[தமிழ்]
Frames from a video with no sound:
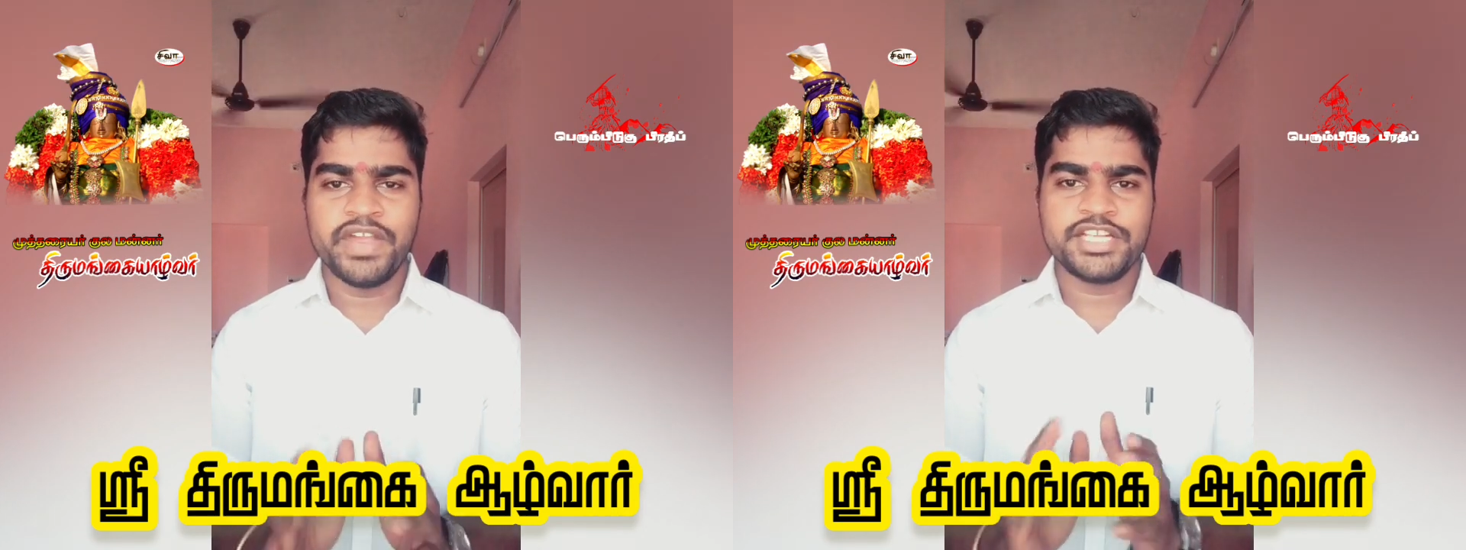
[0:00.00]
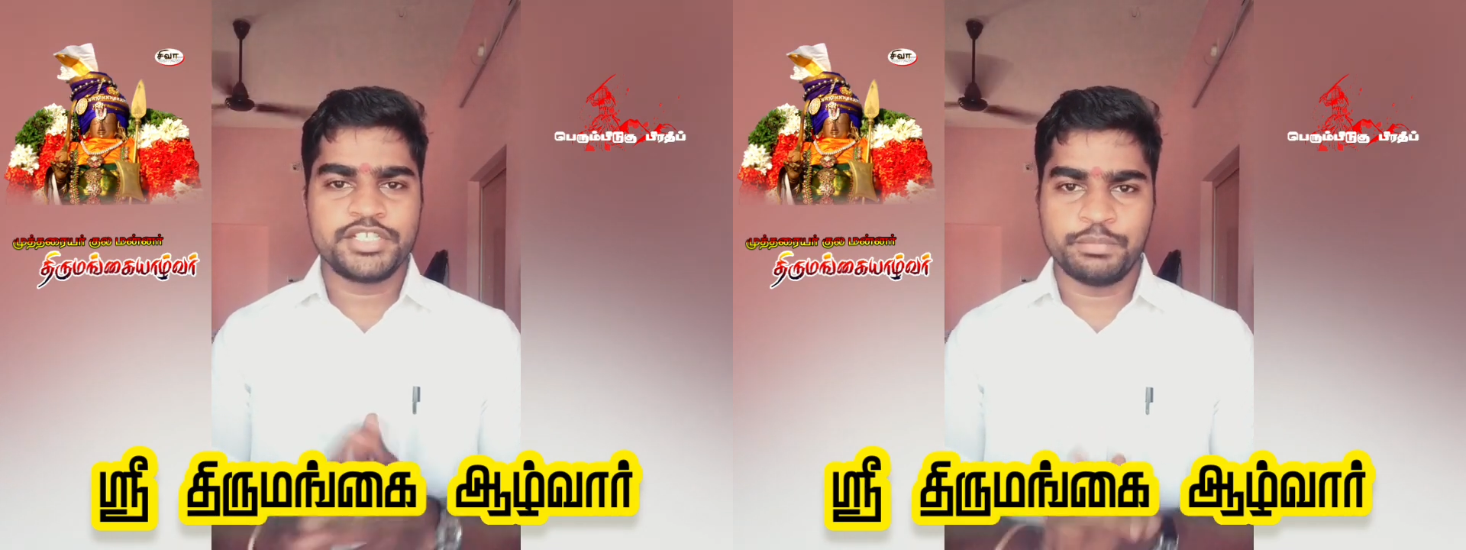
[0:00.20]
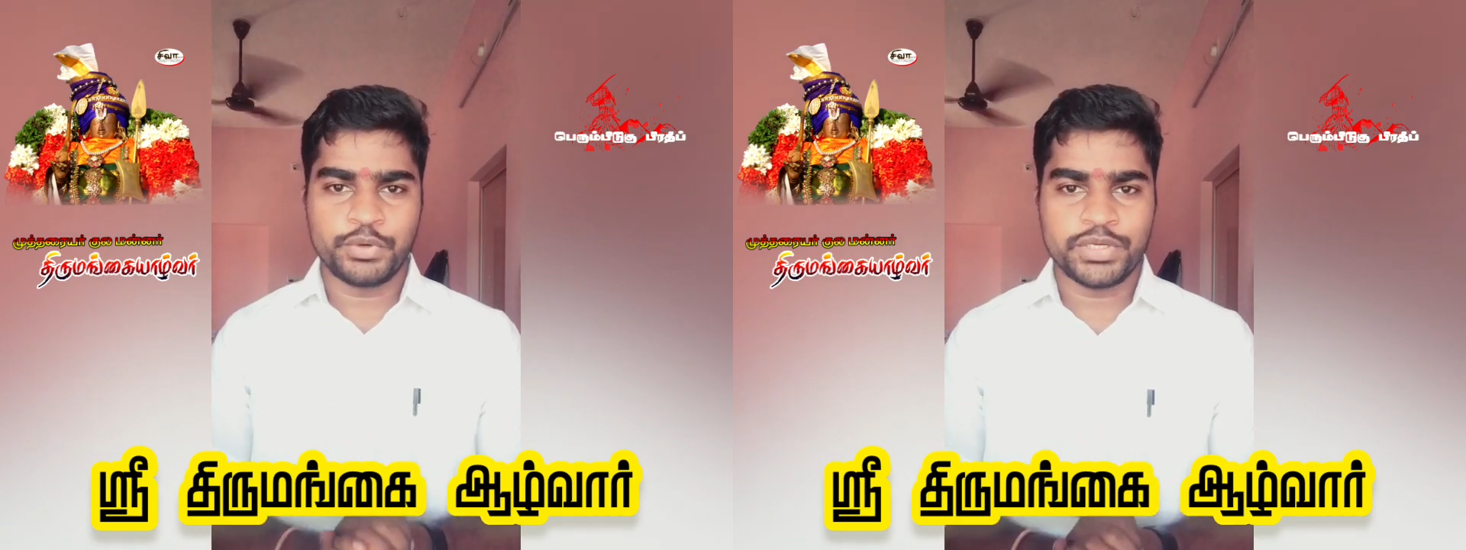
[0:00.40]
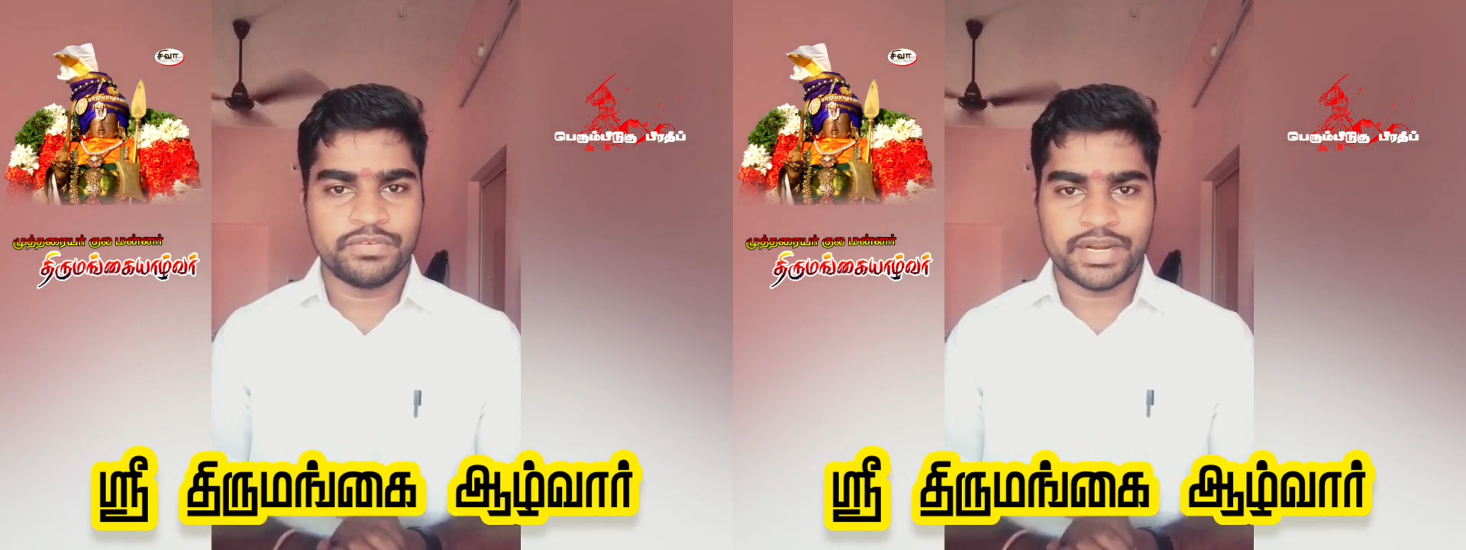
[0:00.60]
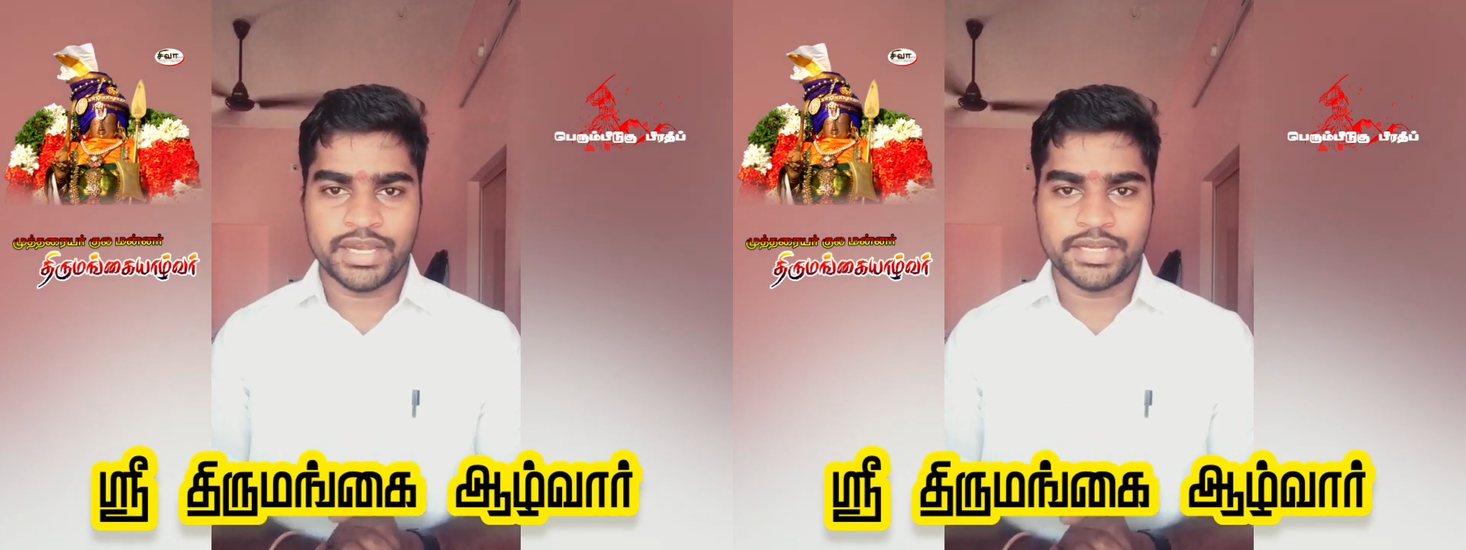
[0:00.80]
வேஷம் போட்டு
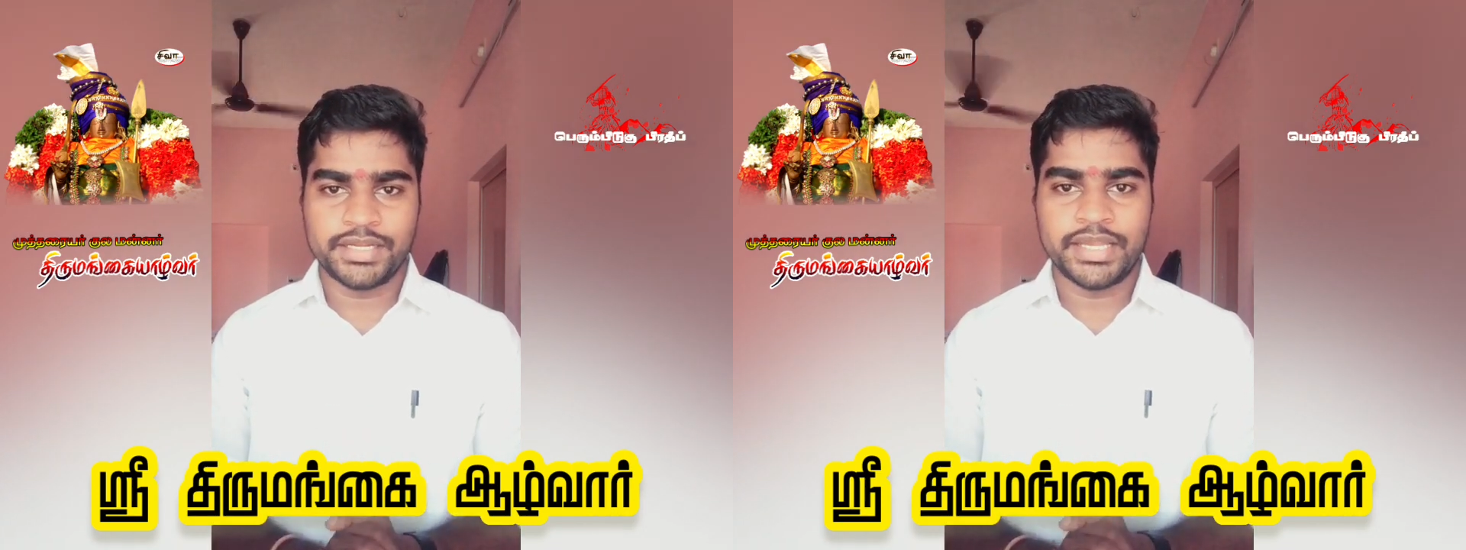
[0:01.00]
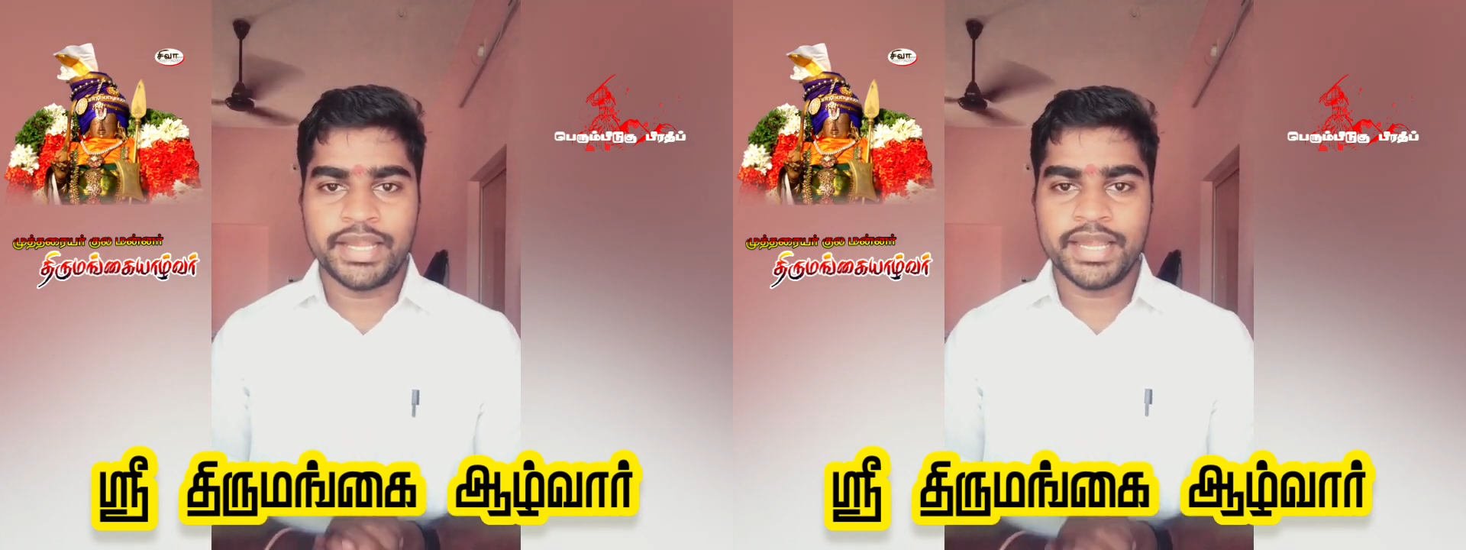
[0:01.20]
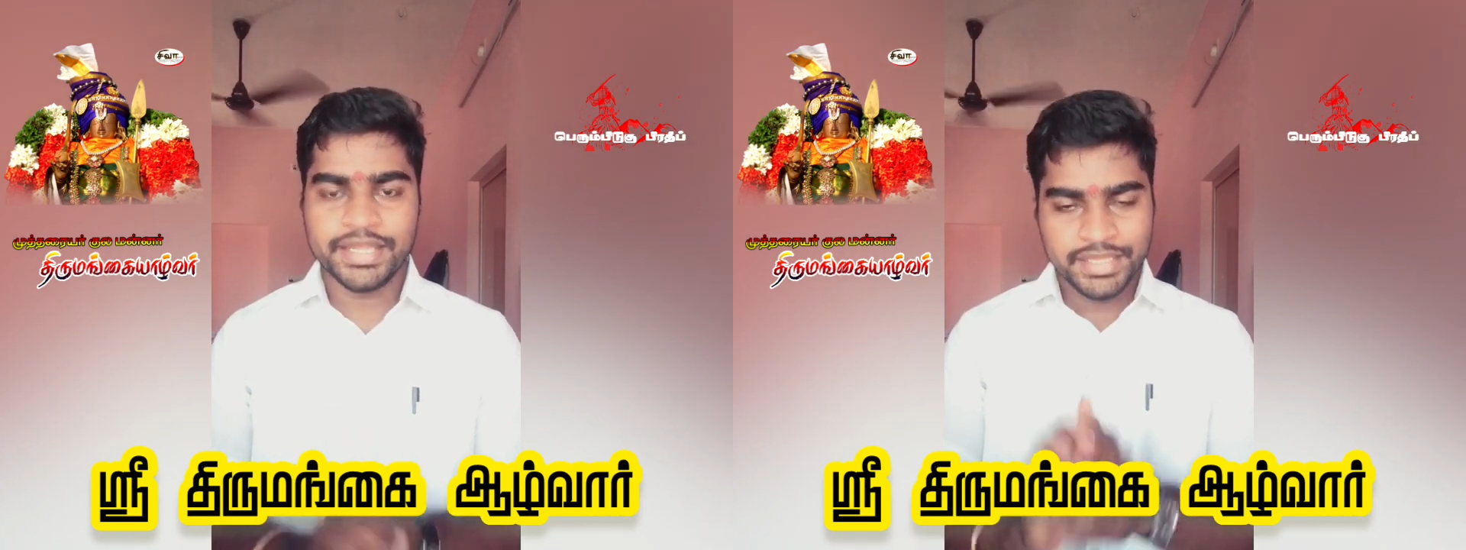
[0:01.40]
வராங்க எங்க